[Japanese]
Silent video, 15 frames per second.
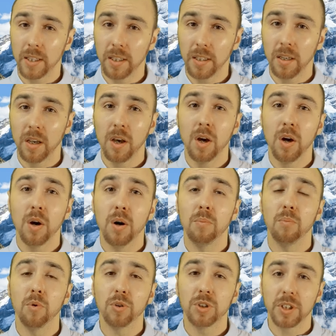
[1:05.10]
に
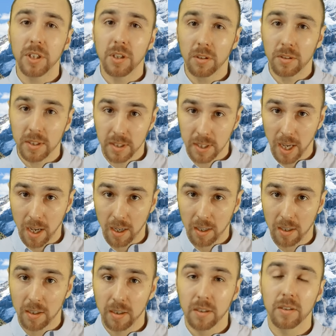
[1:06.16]
もちろんさ
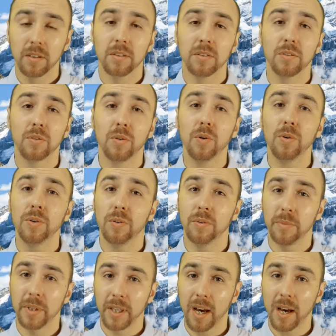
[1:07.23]
という意
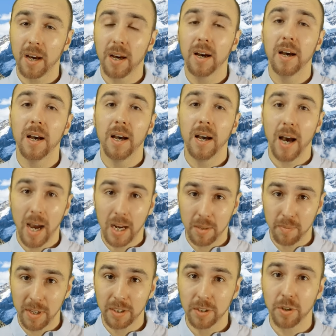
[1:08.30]
味があり
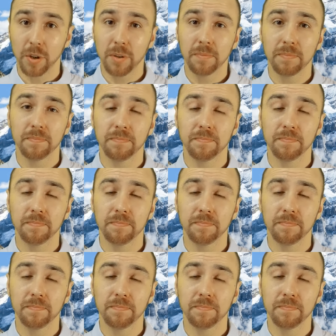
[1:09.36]
ますよ。